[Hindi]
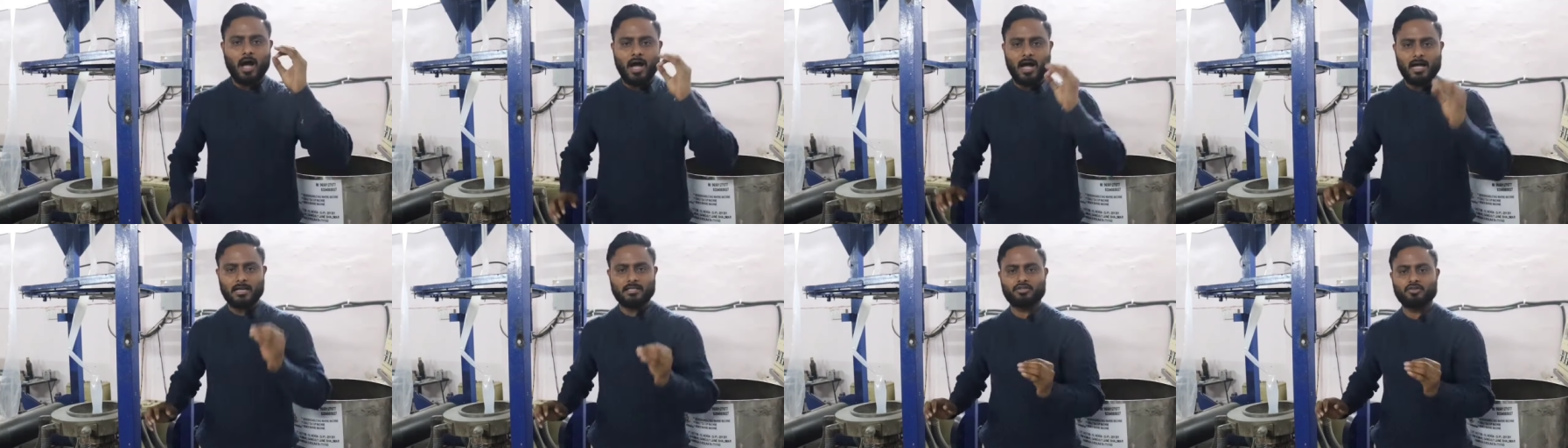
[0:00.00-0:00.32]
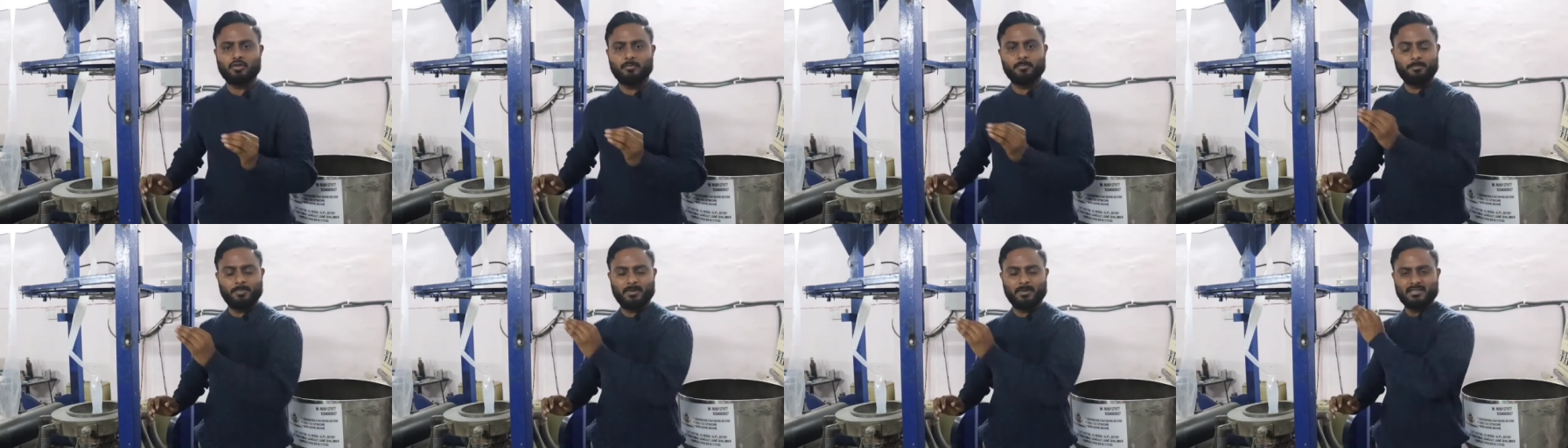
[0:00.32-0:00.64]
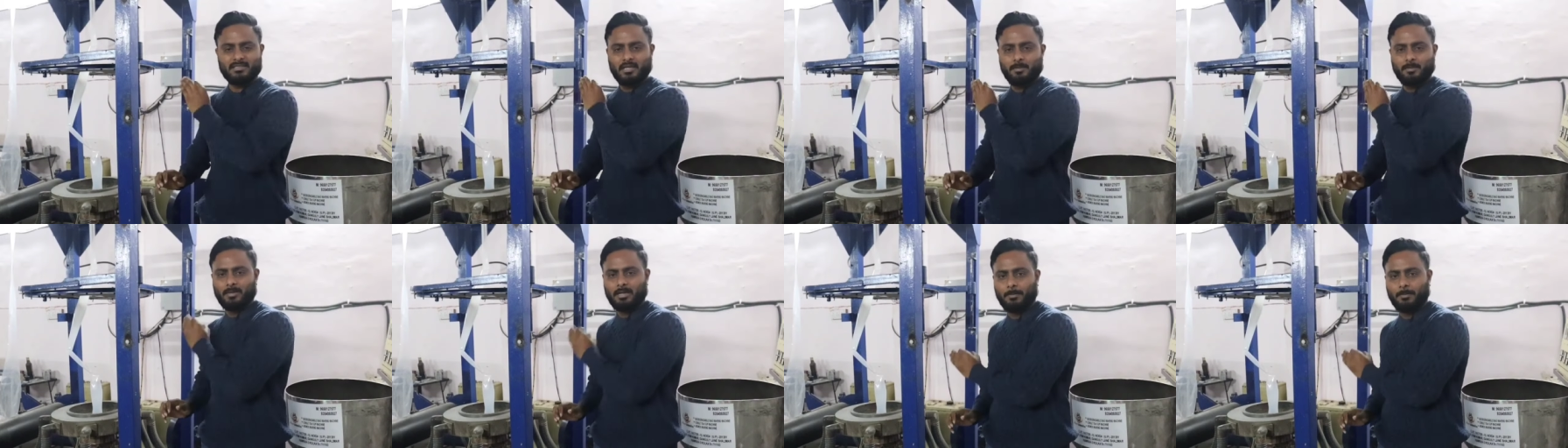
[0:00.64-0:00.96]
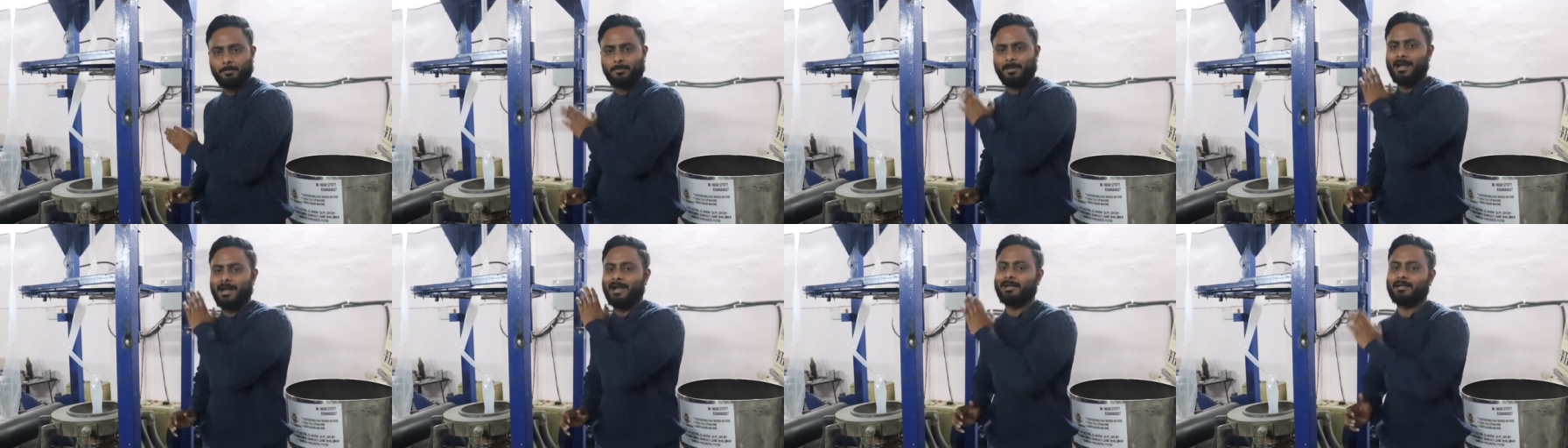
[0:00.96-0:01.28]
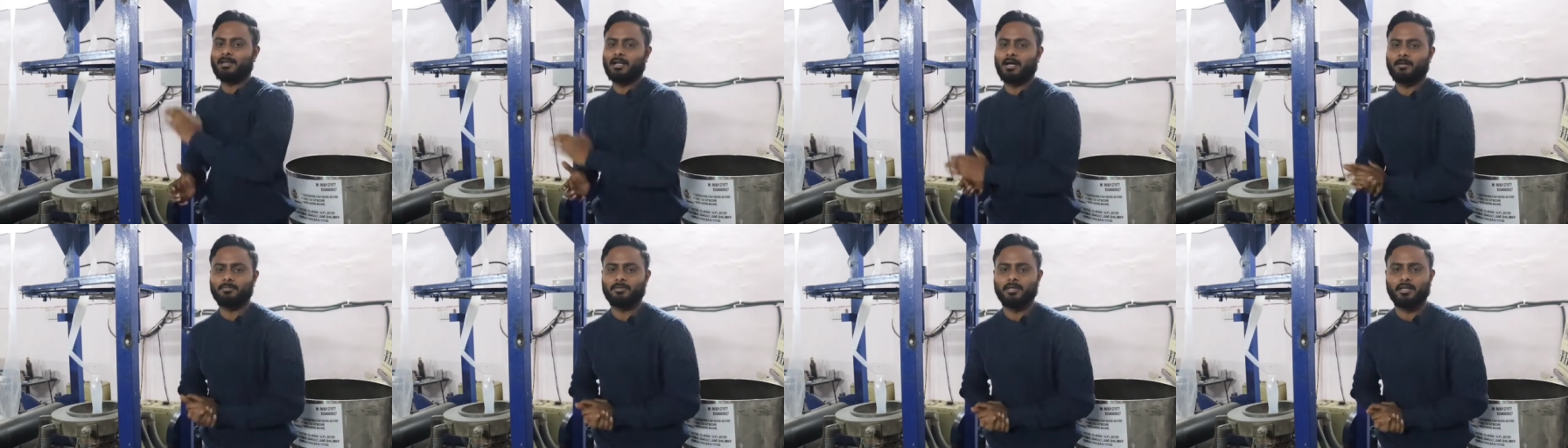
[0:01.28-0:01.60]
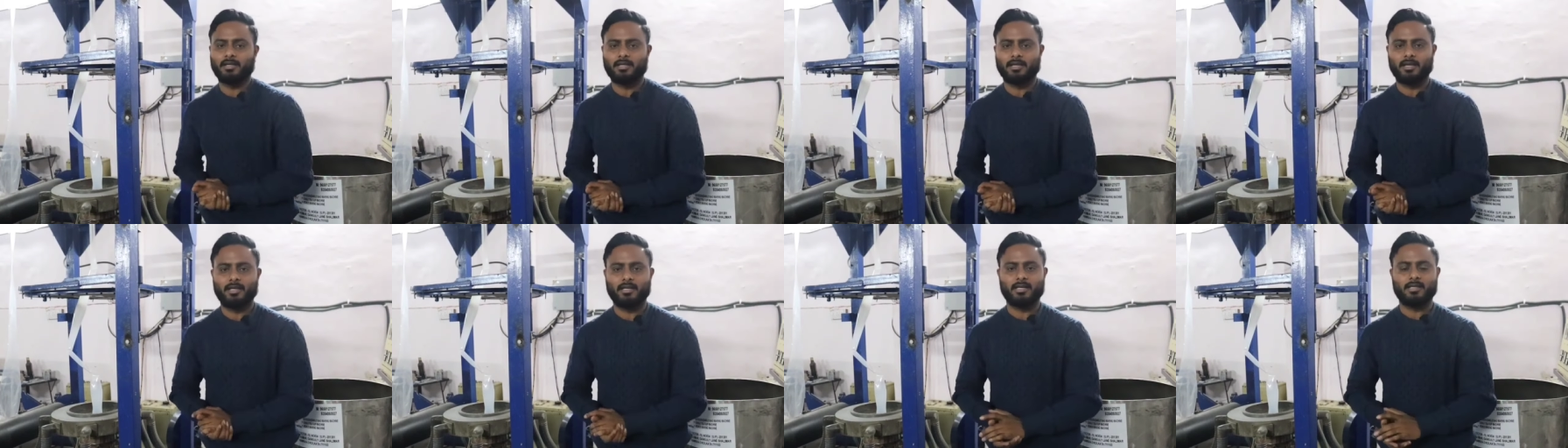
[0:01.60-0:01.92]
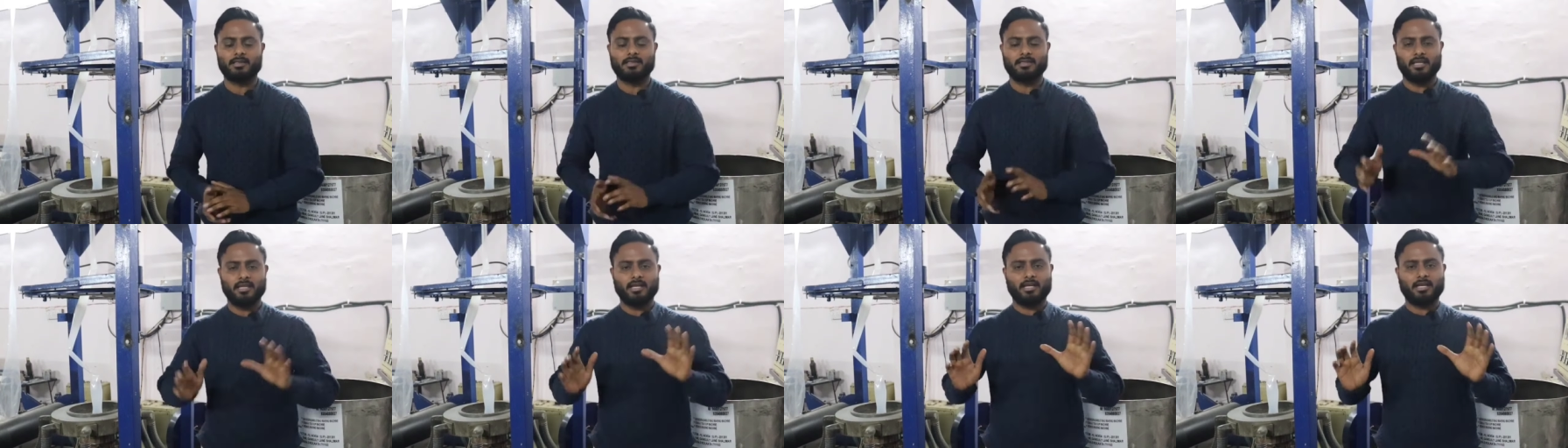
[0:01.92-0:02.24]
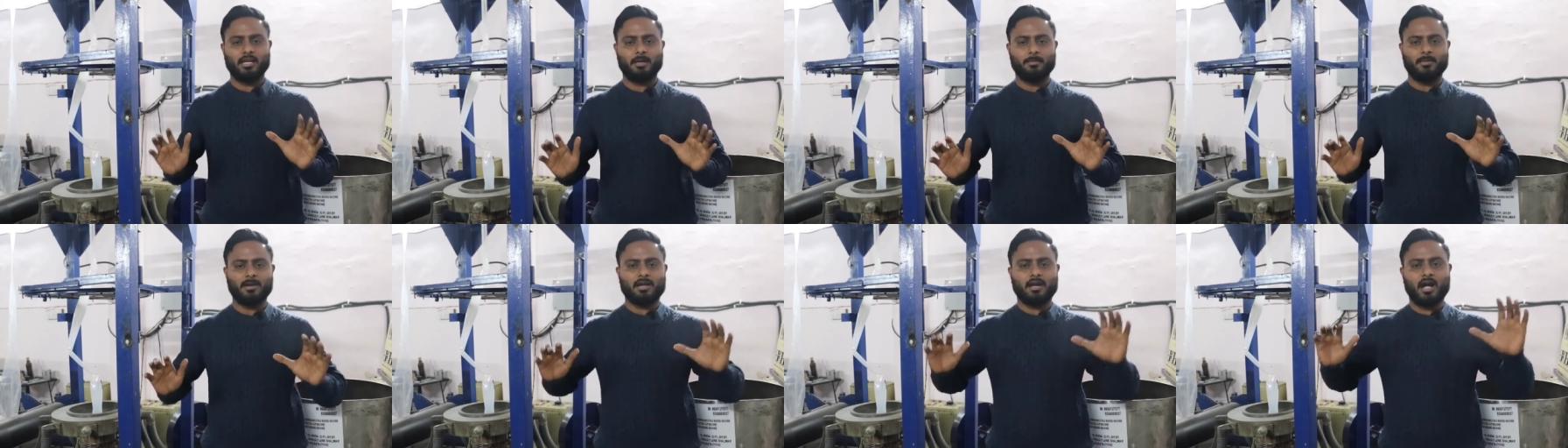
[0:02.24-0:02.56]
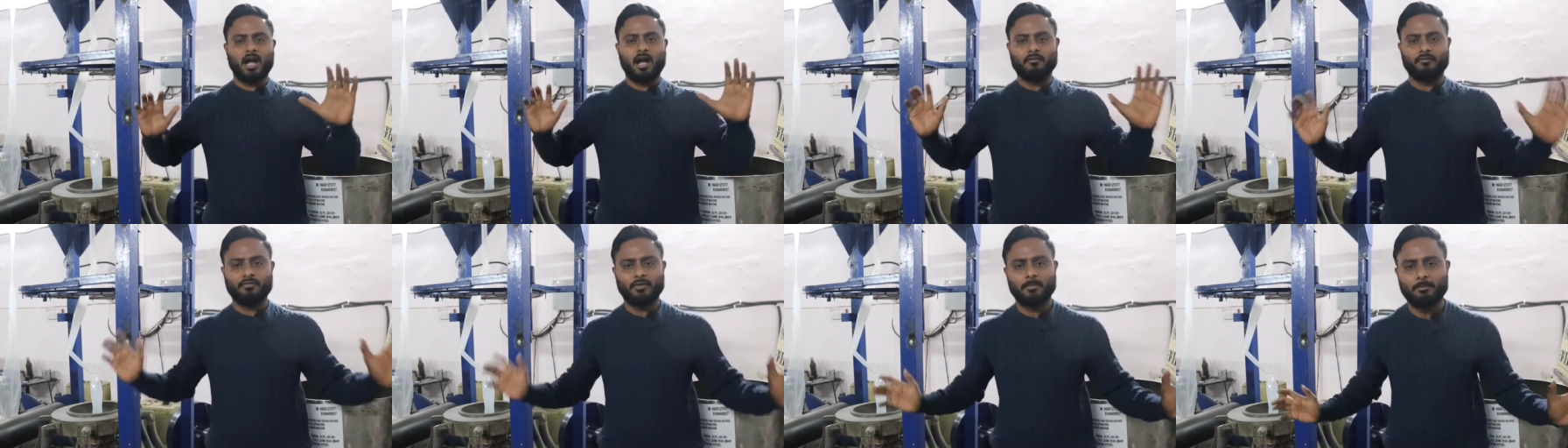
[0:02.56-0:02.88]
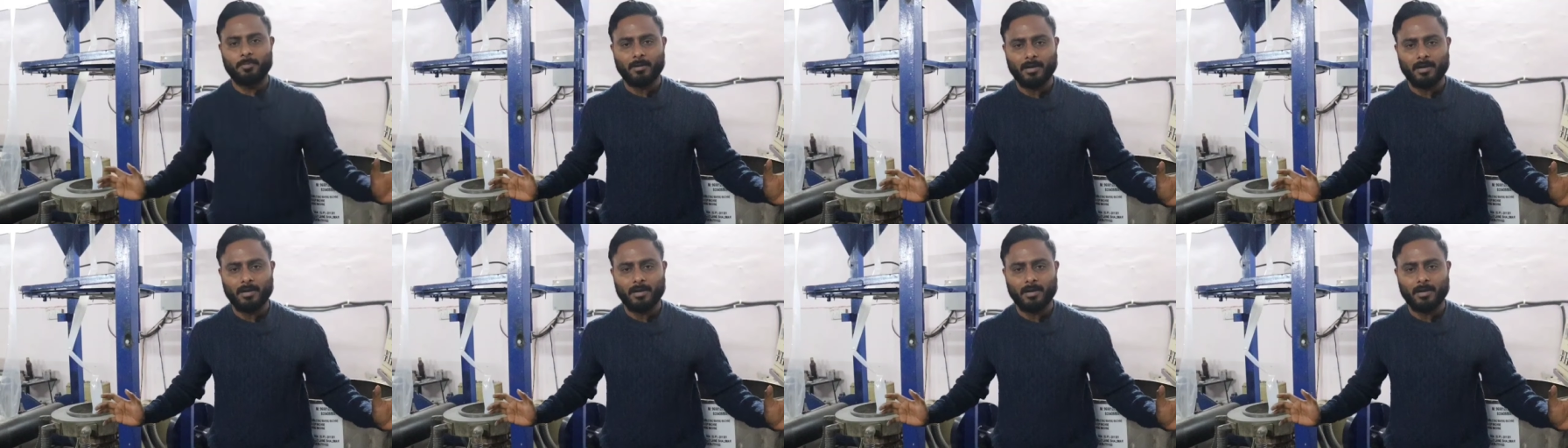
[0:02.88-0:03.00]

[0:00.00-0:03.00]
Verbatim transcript: आज जो पीछे मेरे प्लांट आप देख रहे हैं ये देखने में काफी